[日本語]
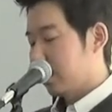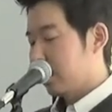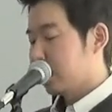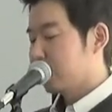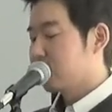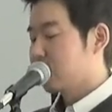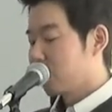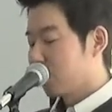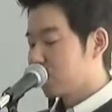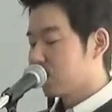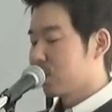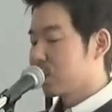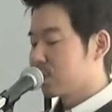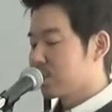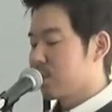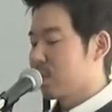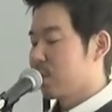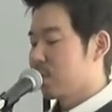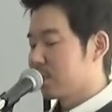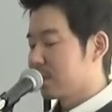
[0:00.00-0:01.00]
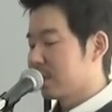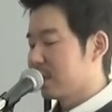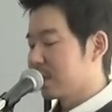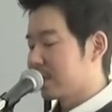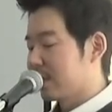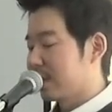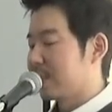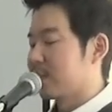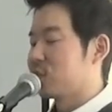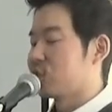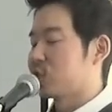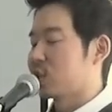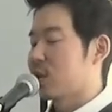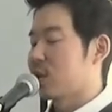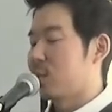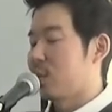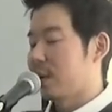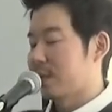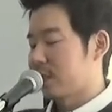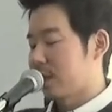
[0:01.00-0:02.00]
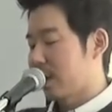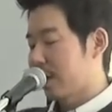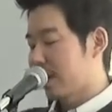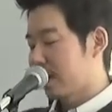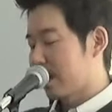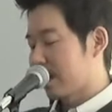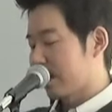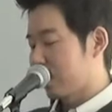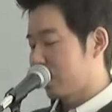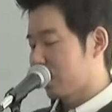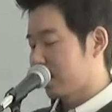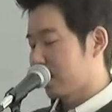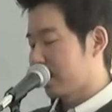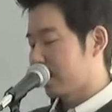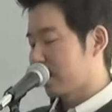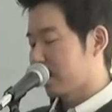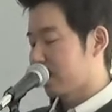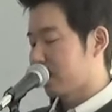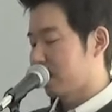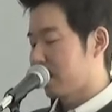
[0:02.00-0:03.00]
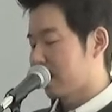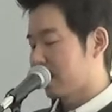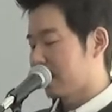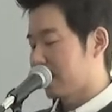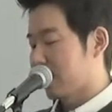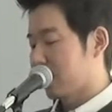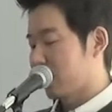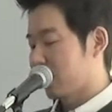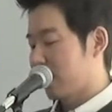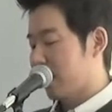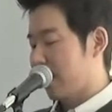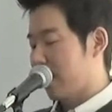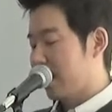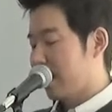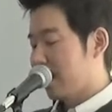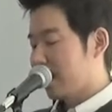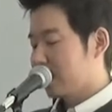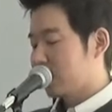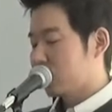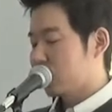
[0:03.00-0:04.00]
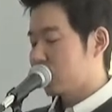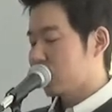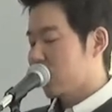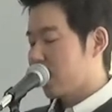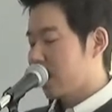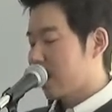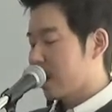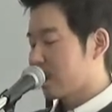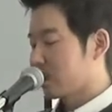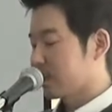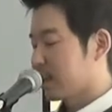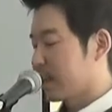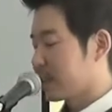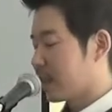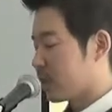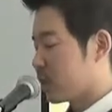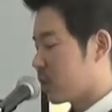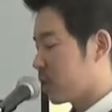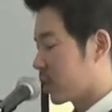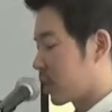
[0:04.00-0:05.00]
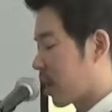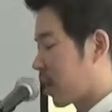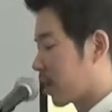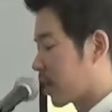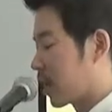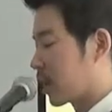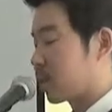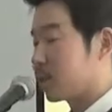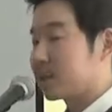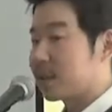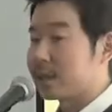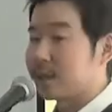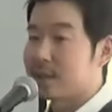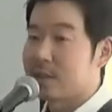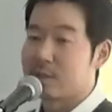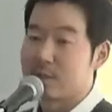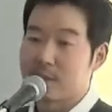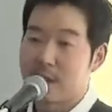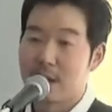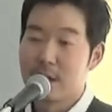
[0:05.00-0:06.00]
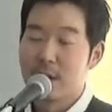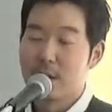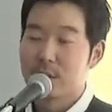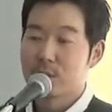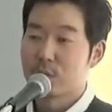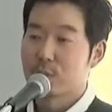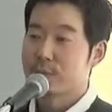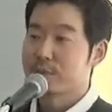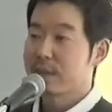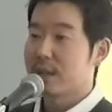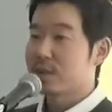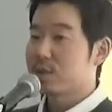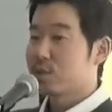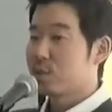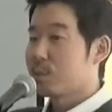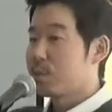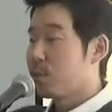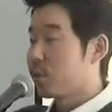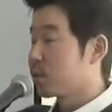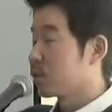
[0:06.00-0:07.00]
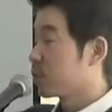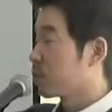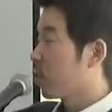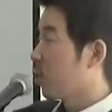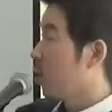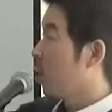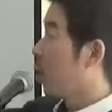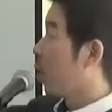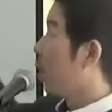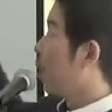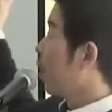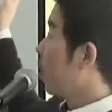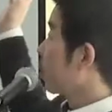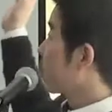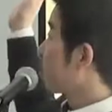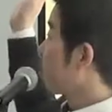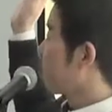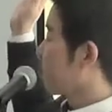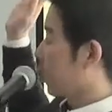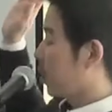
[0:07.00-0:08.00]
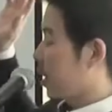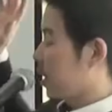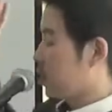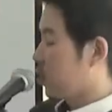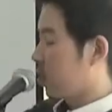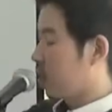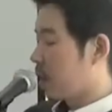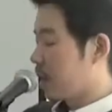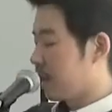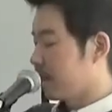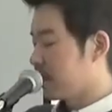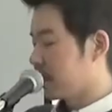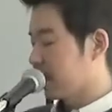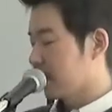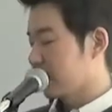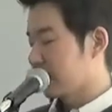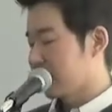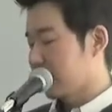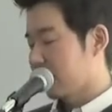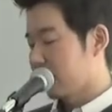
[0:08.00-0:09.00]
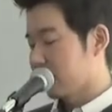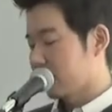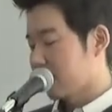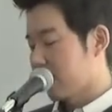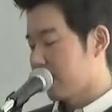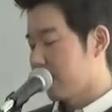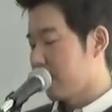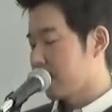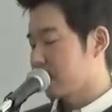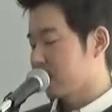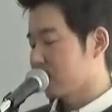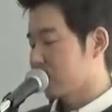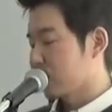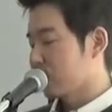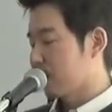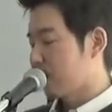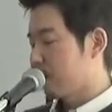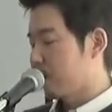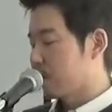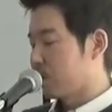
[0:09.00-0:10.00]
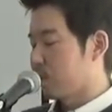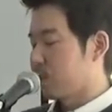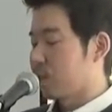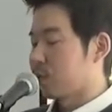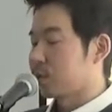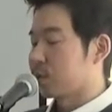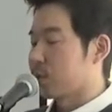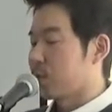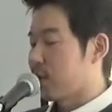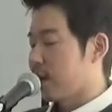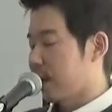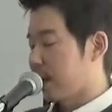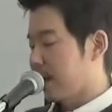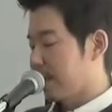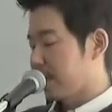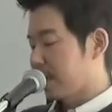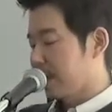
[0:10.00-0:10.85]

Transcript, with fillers: どのようにクリスチャンは計画を立てるべきなのか、知恵ある正しい計画を立てるのか。今日ふたつのポイントを今日の箇所から見ていきたいのですが、まずいちばんめのポイントは、